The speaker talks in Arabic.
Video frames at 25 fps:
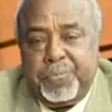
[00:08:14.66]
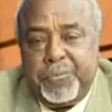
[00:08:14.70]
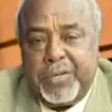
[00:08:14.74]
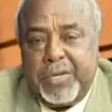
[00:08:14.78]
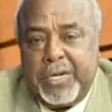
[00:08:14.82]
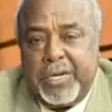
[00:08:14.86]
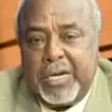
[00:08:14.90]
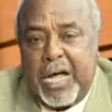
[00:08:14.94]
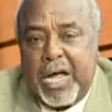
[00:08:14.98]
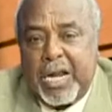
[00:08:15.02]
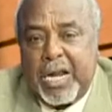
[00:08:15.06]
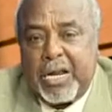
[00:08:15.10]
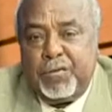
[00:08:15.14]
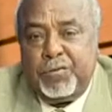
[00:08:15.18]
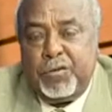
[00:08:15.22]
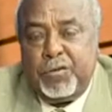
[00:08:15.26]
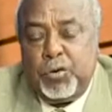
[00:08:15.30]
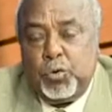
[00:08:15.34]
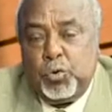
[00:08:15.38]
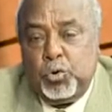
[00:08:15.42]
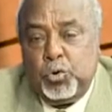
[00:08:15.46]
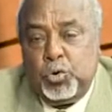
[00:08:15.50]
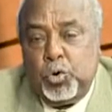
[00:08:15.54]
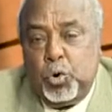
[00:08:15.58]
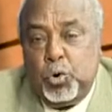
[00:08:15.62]
احنا عرفنا
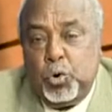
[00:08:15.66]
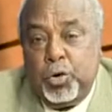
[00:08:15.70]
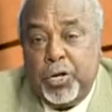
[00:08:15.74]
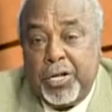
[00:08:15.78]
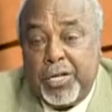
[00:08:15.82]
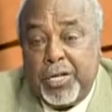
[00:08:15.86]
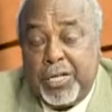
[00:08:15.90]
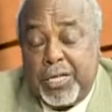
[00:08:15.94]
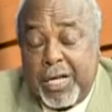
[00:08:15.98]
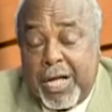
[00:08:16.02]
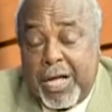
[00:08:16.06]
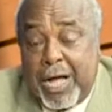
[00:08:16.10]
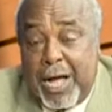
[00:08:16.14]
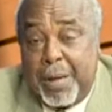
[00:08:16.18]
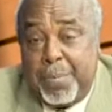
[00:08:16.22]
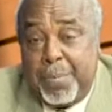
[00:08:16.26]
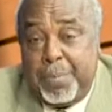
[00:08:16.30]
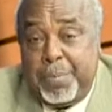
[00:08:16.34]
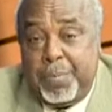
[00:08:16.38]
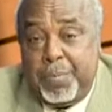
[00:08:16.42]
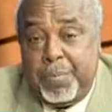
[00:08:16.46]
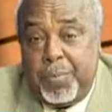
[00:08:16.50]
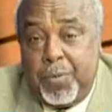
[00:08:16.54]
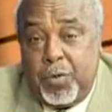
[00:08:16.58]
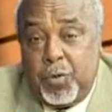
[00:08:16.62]
قلنا هو انتخاب
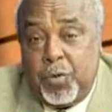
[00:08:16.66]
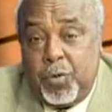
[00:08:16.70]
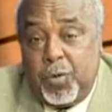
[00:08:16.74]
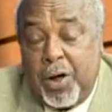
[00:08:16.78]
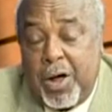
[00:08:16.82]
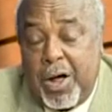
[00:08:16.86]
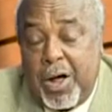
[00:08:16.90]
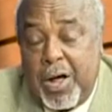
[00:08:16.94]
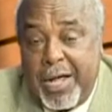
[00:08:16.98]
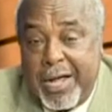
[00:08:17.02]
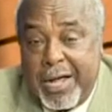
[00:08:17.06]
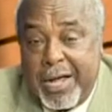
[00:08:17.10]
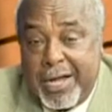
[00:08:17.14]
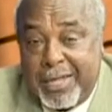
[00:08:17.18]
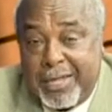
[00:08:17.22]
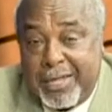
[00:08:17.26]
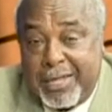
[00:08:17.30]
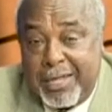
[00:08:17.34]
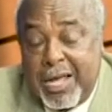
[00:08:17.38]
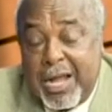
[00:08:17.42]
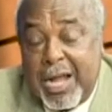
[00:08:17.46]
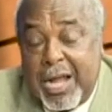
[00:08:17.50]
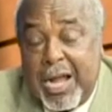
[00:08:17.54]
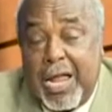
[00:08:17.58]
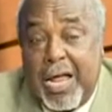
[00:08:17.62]
هو
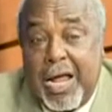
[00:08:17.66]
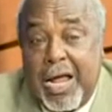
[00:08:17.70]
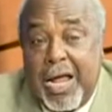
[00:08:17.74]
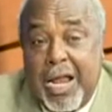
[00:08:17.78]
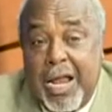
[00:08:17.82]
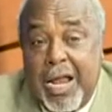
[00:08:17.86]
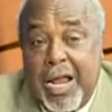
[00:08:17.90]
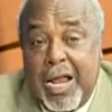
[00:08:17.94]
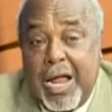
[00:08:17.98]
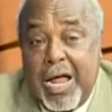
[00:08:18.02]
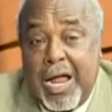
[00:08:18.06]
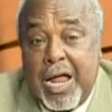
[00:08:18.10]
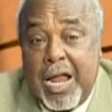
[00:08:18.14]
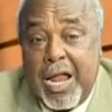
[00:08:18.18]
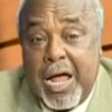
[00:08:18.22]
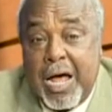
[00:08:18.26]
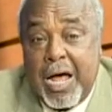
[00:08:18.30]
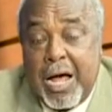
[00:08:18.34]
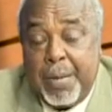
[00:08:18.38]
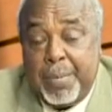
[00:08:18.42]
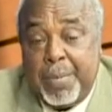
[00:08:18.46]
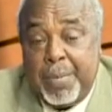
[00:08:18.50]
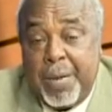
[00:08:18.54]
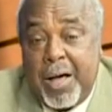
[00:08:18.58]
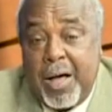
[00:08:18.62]
اختيار
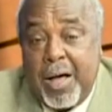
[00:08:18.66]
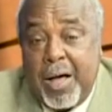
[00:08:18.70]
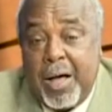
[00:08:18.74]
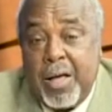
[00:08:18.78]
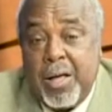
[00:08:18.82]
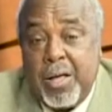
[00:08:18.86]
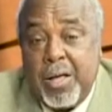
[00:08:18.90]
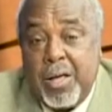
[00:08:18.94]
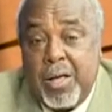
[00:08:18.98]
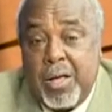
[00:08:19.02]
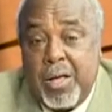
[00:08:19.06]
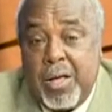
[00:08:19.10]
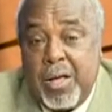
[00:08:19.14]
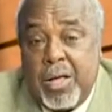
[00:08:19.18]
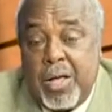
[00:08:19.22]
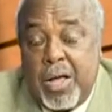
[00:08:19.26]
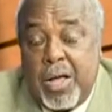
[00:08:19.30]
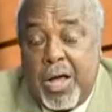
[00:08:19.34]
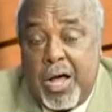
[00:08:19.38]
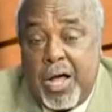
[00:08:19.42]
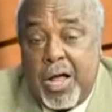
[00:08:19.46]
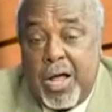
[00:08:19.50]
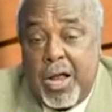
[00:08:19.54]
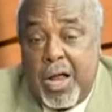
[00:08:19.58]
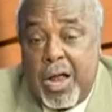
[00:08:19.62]
الاباء
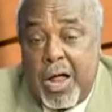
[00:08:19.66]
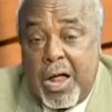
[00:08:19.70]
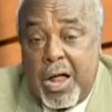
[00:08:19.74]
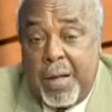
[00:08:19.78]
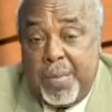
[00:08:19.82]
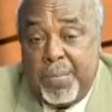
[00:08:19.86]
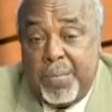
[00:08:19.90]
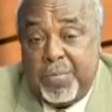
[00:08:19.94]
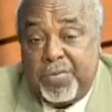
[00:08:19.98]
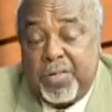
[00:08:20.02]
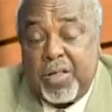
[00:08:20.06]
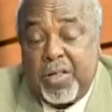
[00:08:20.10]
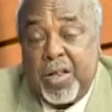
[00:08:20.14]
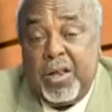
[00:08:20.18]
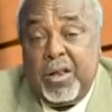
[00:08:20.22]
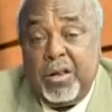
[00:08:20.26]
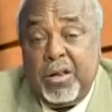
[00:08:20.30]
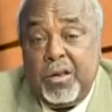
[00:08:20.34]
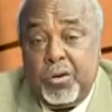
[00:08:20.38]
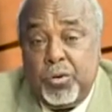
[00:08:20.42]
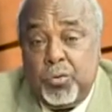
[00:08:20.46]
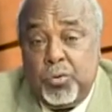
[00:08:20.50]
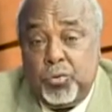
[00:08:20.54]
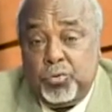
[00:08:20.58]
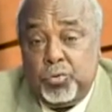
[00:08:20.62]
الامثل
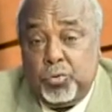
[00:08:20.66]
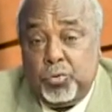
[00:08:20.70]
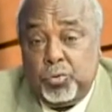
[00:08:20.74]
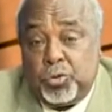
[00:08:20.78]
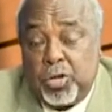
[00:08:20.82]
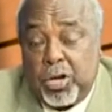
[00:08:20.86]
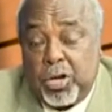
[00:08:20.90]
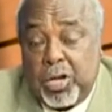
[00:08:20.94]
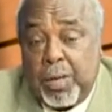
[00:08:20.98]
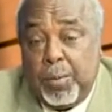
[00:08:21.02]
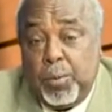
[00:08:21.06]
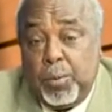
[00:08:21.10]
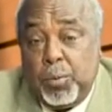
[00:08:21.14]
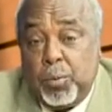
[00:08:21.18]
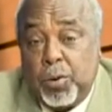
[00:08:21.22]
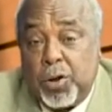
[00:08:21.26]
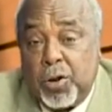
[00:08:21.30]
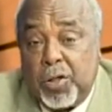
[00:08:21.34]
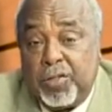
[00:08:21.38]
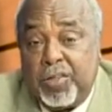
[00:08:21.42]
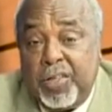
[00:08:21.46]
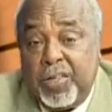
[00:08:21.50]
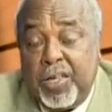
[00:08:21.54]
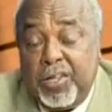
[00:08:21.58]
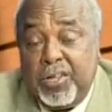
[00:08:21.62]
ذو التركيب
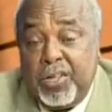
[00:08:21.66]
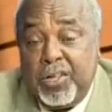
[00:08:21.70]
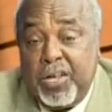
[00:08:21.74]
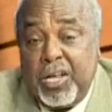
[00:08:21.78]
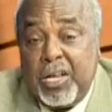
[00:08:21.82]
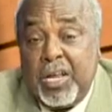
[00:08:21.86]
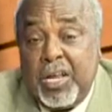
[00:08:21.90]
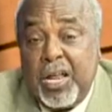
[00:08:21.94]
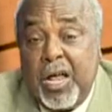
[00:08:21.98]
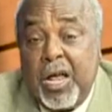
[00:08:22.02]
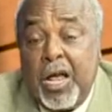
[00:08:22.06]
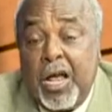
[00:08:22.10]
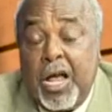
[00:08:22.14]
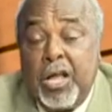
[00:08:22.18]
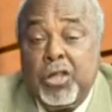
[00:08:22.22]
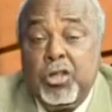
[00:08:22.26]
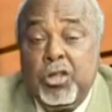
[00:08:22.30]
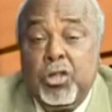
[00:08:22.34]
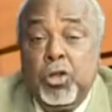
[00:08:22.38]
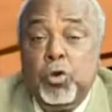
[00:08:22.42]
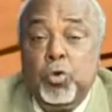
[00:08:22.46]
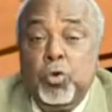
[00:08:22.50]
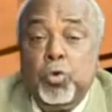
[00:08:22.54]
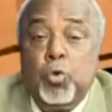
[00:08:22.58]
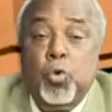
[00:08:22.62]
الوراثية الجيدة
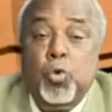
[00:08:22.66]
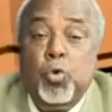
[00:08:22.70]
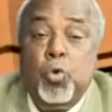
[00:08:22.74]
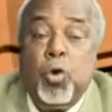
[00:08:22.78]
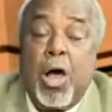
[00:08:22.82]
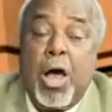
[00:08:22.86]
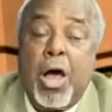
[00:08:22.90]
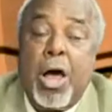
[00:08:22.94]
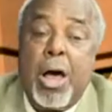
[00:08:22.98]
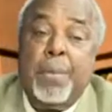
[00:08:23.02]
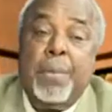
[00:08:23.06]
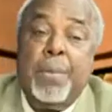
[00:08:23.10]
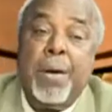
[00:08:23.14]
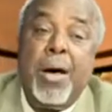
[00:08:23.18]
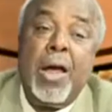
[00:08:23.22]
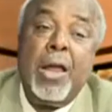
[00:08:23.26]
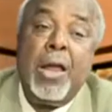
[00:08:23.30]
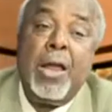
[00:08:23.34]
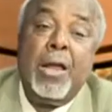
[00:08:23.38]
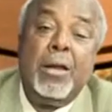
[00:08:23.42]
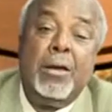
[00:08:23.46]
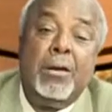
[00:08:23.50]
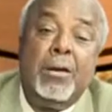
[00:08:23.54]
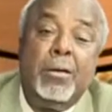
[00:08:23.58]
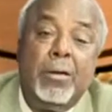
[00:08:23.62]
عشان يكونوا
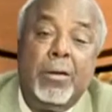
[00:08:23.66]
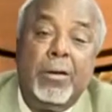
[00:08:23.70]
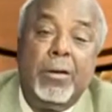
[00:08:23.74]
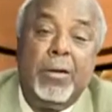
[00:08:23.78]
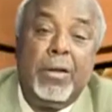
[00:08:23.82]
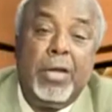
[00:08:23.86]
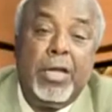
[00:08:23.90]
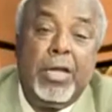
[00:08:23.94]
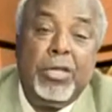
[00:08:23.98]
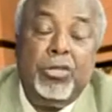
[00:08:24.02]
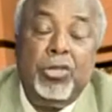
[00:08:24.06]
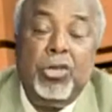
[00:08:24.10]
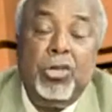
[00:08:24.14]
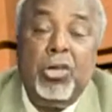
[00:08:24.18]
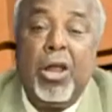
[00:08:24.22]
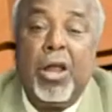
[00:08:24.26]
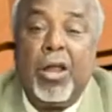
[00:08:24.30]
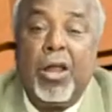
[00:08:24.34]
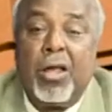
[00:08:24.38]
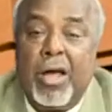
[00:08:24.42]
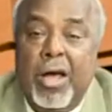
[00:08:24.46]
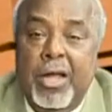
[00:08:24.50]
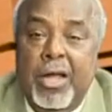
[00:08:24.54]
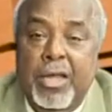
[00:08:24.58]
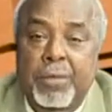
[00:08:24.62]
آباء الجيل
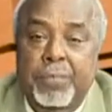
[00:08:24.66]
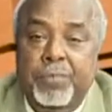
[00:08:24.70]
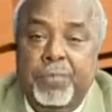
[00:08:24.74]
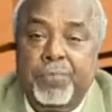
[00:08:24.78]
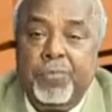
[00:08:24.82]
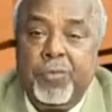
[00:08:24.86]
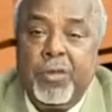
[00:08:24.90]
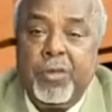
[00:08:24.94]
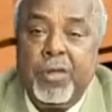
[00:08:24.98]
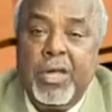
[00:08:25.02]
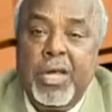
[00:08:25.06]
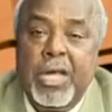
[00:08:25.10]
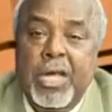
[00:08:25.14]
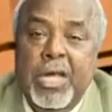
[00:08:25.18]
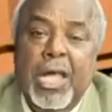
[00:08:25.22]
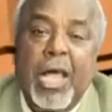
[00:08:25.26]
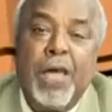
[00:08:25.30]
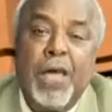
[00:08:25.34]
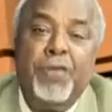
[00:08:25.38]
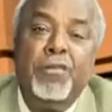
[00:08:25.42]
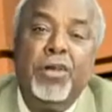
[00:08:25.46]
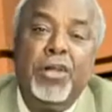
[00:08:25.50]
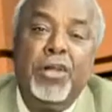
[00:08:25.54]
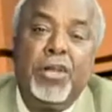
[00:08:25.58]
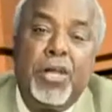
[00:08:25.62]
القادم
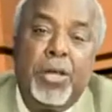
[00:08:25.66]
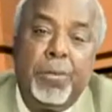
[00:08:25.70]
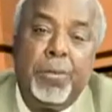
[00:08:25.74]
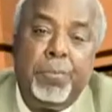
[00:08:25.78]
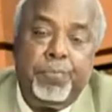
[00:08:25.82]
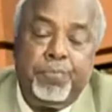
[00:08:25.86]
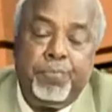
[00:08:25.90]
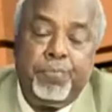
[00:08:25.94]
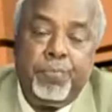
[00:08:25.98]
كيف يركب؟